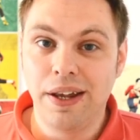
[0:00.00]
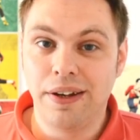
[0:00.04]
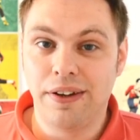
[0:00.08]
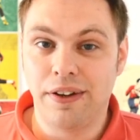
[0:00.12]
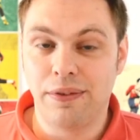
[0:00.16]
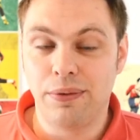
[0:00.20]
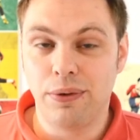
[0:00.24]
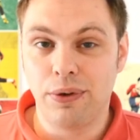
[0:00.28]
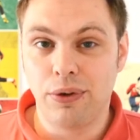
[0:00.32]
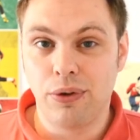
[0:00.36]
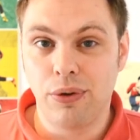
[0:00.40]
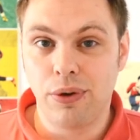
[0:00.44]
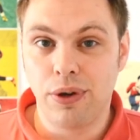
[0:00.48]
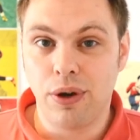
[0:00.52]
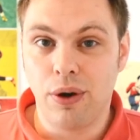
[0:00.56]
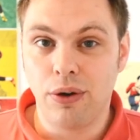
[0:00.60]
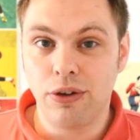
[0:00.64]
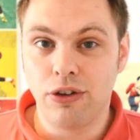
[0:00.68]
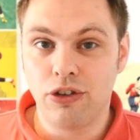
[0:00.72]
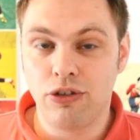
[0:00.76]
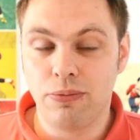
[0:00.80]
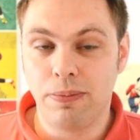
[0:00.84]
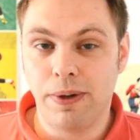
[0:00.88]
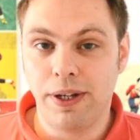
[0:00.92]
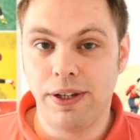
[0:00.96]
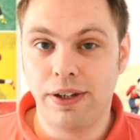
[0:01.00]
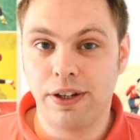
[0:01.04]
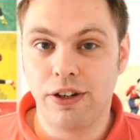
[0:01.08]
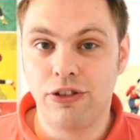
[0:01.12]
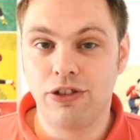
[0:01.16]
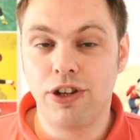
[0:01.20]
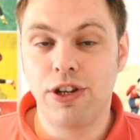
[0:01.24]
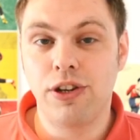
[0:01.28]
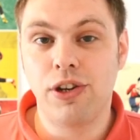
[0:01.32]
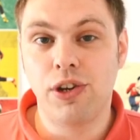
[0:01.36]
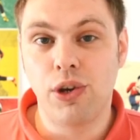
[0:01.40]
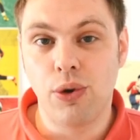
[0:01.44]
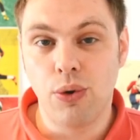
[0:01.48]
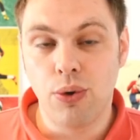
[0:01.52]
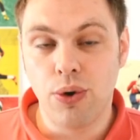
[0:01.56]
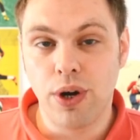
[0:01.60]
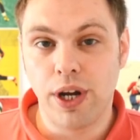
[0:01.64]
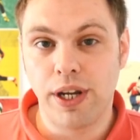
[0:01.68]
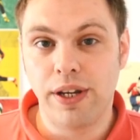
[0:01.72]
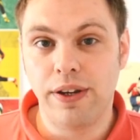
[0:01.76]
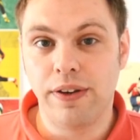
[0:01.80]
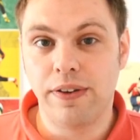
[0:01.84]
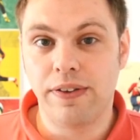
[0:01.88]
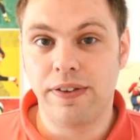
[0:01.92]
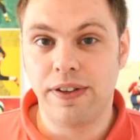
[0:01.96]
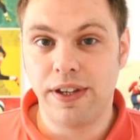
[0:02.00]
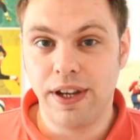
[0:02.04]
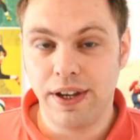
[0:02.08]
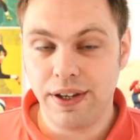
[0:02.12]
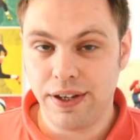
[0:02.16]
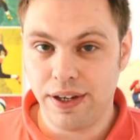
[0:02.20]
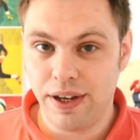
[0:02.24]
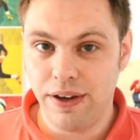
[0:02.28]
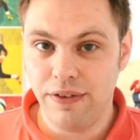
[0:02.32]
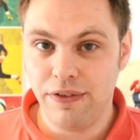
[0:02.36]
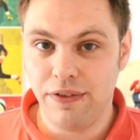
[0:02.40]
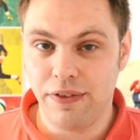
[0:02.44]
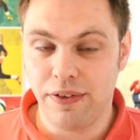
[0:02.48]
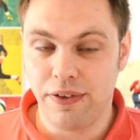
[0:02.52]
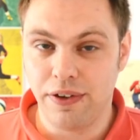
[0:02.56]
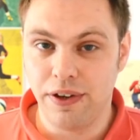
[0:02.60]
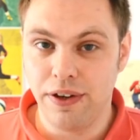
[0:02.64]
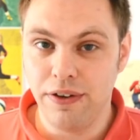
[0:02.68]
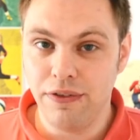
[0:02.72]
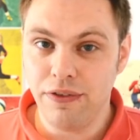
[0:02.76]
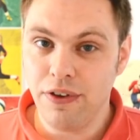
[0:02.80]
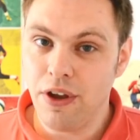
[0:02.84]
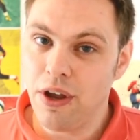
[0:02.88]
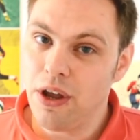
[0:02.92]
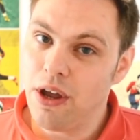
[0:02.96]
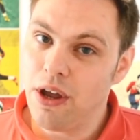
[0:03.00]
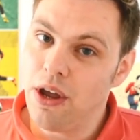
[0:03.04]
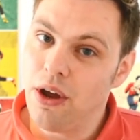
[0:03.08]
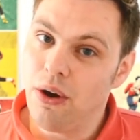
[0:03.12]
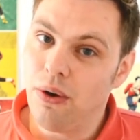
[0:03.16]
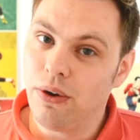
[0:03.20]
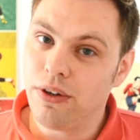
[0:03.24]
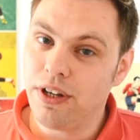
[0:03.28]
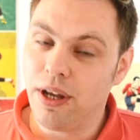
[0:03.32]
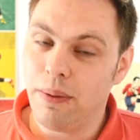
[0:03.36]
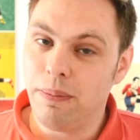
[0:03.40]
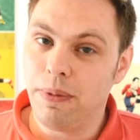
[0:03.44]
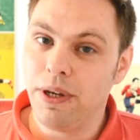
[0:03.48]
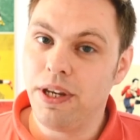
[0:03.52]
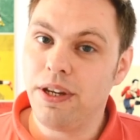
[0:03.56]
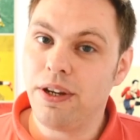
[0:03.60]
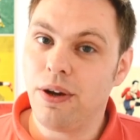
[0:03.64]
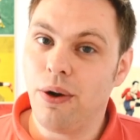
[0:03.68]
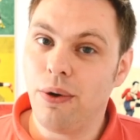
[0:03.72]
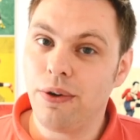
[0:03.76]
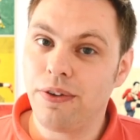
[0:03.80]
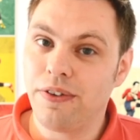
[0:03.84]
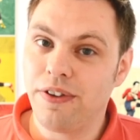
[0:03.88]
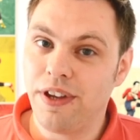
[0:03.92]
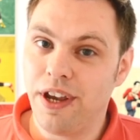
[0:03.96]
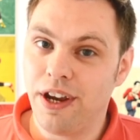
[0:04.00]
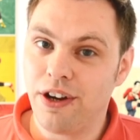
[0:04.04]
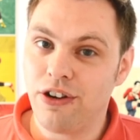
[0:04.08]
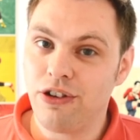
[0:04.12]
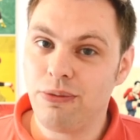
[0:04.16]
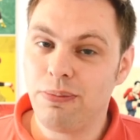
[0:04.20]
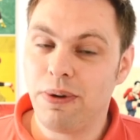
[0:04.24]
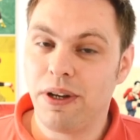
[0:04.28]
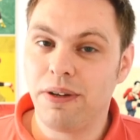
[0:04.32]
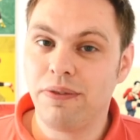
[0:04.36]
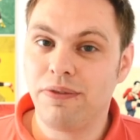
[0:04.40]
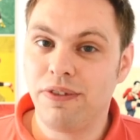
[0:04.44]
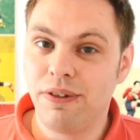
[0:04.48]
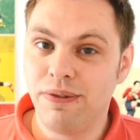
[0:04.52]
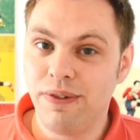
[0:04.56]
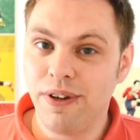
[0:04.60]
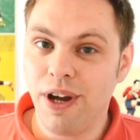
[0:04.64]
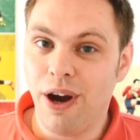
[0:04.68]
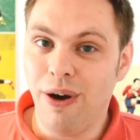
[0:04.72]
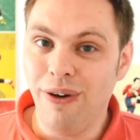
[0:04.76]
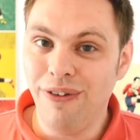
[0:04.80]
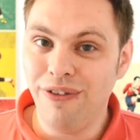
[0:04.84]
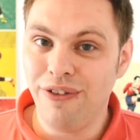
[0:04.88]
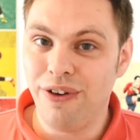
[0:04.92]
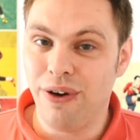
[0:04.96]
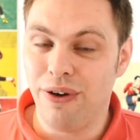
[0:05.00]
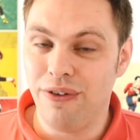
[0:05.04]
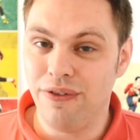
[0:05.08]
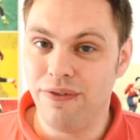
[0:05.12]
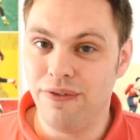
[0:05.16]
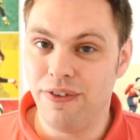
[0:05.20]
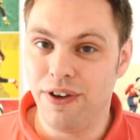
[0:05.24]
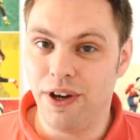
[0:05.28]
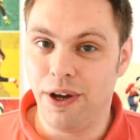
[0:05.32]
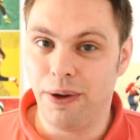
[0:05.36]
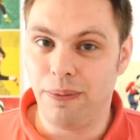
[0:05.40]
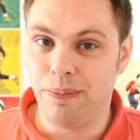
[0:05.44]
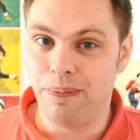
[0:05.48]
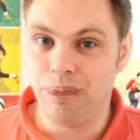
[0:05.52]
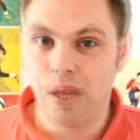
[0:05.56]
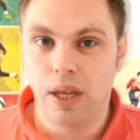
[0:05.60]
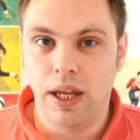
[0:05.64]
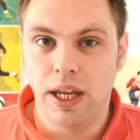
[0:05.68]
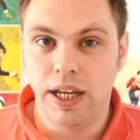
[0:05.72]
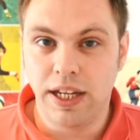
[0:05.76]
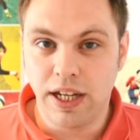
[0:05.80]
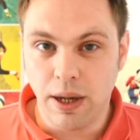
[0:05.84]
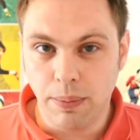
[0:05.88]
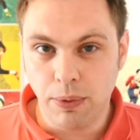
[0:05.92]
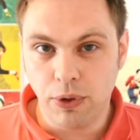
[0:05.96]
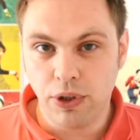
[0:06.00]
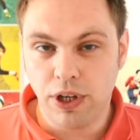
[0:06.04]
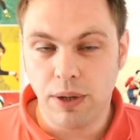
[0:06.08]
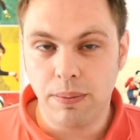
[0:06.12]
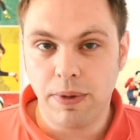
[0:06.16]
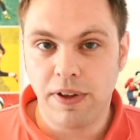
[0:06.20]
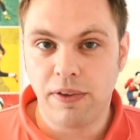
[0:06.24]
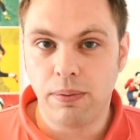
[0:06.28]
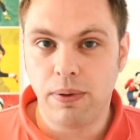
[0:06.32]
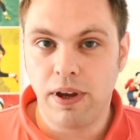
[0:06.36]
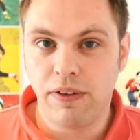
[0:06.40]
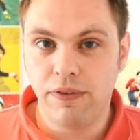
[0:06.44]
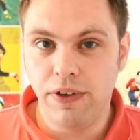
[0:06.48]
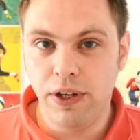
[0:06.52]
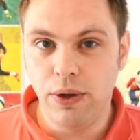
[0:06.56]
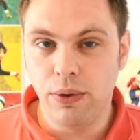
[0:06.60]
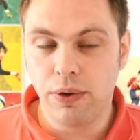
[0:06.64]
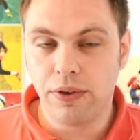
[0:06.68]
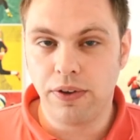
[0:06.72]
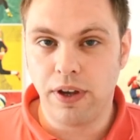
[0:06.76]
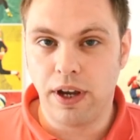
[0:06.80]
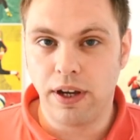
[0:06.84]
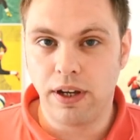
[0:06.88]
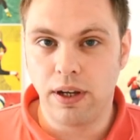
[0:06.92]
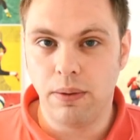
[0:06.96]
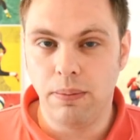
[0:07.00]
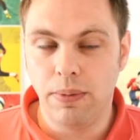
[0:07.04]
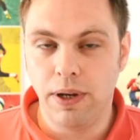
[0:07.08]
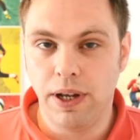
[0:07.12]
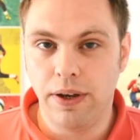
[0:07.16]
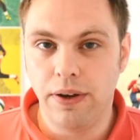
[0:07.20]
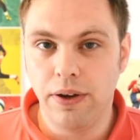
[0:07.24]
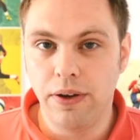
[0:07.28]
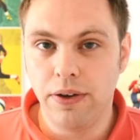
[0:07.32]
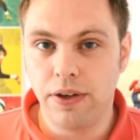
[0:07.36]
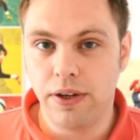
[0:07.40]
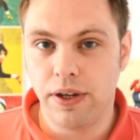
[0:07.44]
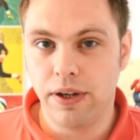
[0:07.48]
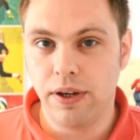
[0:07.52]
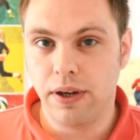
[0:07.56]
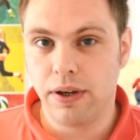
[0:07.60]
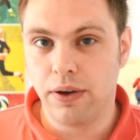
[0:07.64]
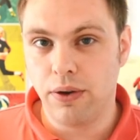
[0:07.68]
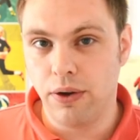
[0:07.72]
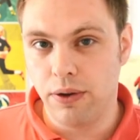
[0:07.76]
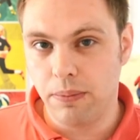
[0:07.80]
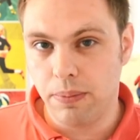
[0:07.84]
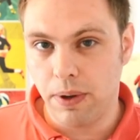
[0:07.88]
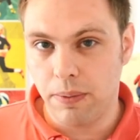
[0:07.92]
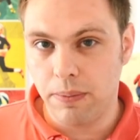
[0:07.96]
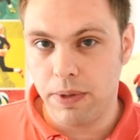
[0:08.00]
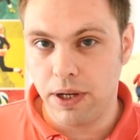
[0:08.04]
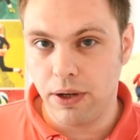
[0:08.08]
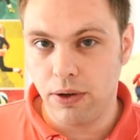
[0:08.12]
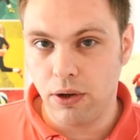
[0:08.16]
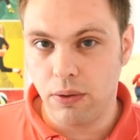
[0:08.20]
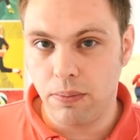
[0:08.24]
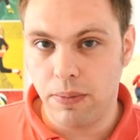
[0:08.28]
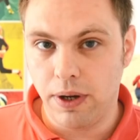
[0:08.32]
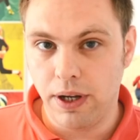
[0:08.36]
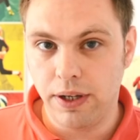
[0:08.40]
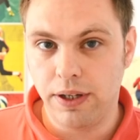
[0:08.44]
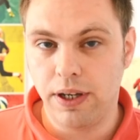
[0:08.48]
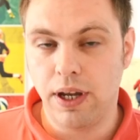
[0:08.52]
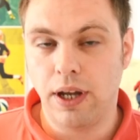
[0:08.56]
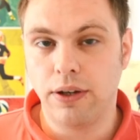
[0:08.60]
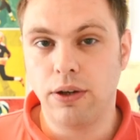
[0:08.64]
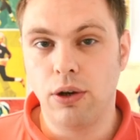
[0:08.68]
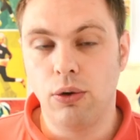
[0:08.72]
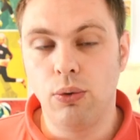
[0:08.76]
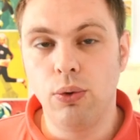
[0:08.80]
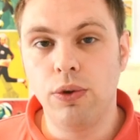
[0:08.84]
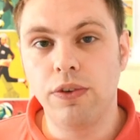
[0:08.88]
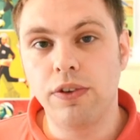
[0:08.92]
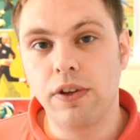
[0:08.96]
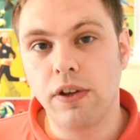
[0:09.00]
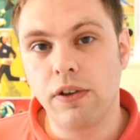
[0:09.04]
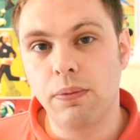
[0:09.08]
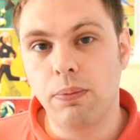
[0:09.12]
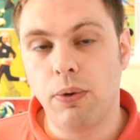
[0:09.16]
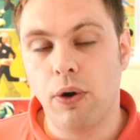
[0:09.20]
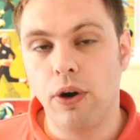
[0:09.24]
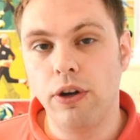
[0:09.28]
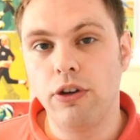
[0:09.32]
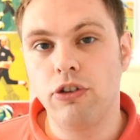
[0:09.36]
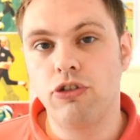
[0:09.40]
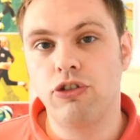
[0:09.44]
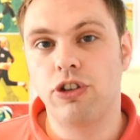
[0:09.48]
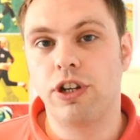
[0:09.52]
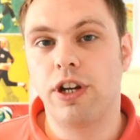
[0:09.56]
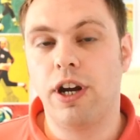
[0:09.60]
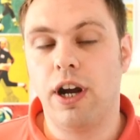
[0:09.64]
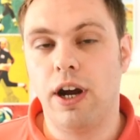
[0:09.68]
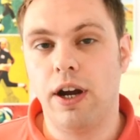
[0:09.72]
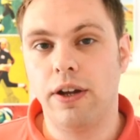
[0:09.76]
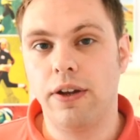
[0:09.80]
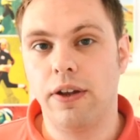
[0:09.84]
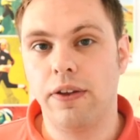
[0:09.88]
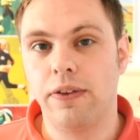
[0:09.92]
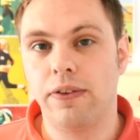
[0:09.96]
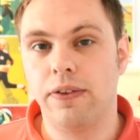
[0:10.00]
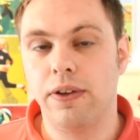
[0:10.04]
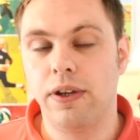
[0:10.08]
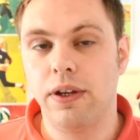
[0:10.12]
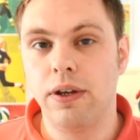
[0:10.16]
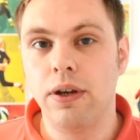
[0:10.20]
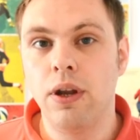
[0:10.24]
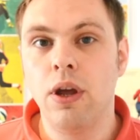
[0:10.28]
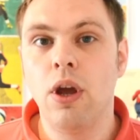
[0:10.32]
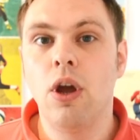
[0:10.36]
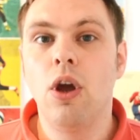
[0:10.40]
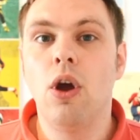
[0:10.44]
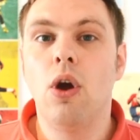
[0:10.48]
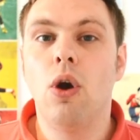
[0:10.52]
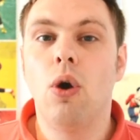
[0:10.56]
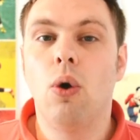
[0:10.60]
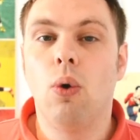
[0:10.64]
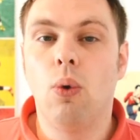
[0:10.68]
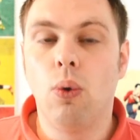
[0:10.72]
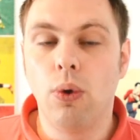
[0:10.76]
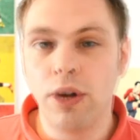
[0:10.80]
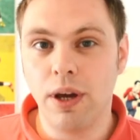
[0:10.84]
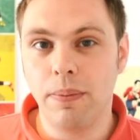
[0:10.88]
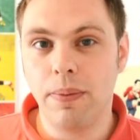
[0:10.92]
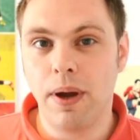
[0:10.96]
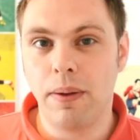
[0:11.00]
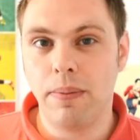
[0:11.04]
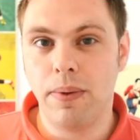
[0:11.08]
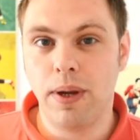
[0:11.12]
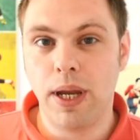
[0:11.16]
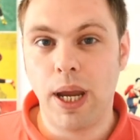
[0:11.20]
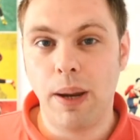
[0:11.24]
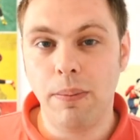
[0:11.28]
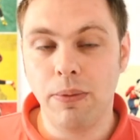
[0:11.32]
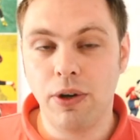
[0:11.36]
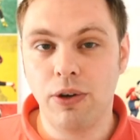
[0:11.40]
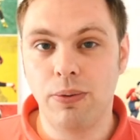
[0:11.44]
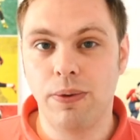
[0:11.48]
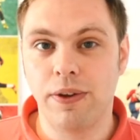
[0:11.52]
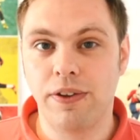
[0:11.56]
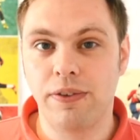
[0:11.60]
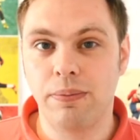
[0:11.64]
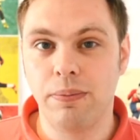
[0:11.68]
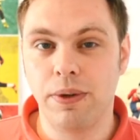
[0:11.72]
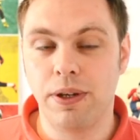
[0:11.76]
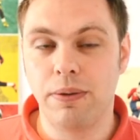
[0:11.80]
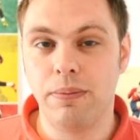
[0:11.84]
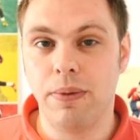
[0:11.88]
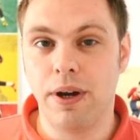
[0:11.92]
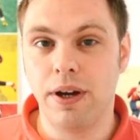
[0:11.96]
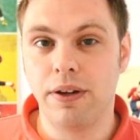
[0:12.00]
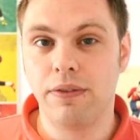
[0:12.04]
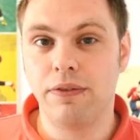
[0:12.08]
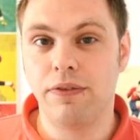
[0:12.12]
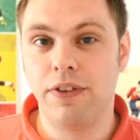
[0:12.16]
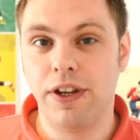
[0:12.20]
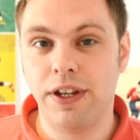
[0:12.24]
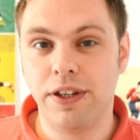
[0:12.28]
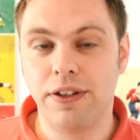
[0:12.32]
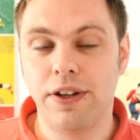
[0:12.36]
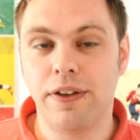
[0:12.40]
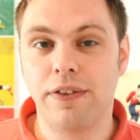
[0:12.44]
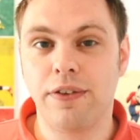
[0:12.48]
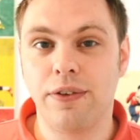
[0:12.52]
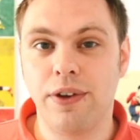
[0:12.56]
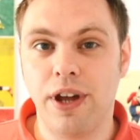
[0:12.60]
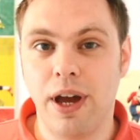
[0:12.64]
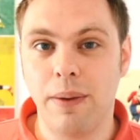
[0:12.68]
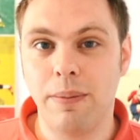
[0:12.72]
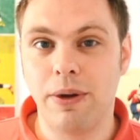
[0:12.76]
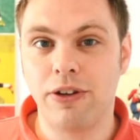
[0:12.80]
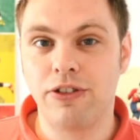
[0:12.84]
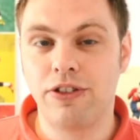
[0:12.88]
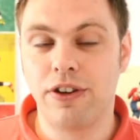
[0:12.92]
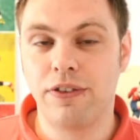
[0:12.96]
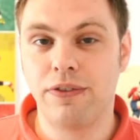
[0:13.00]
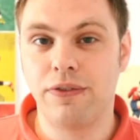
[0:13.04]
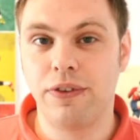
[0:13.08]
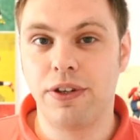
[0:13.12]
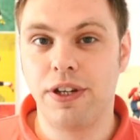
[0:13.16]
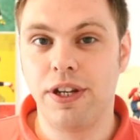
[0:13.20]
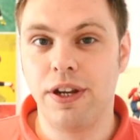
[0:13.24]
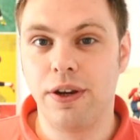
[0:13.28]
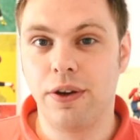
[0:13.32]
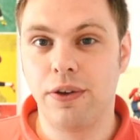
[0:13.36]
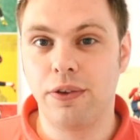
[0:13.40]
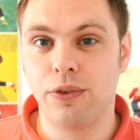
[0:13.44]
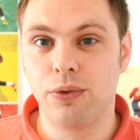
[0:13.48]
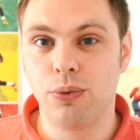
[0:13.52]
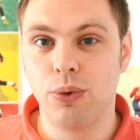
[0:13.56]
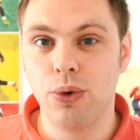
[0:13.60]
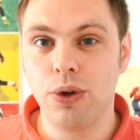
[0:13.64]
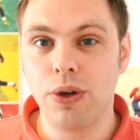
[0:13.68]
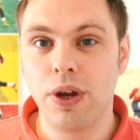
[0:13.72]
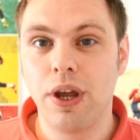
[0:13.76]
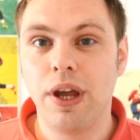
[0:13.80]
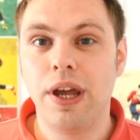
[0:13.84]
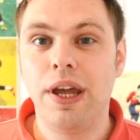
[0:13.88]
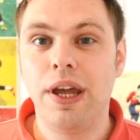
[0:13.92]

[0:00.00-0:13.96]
Das wird natürlich auch eine spannende Geschichte. Die Ukraine ist sehr defensiv Und da bin ich auch sehr gespannt, wie wir auflaufen werden. Ich habe euch einmal zwei Videos eingeblendet. Ihr könnt bei mir nochmal die Analyse des polnischen Kaders sehen oder beim EM-Quiz mitmachen. Welche Nationalmannschaft wird hier gesucht?